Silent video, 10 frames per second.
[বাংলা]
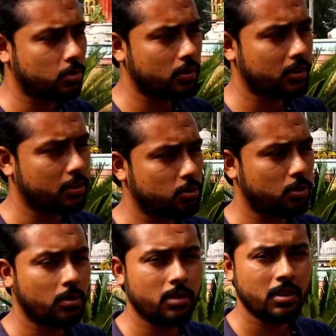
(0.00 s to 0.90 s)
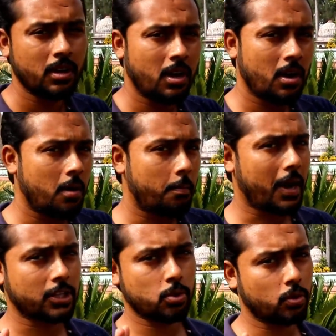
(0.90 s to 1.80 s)
যুগে কিছু না হলে
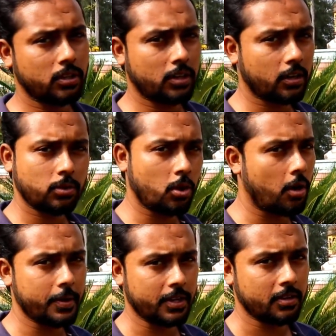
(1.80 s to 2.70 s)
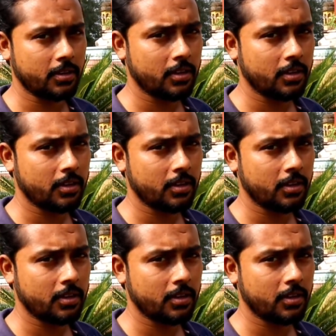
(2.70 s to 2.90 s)
পাঁচ কোটি টাকা তো হবেই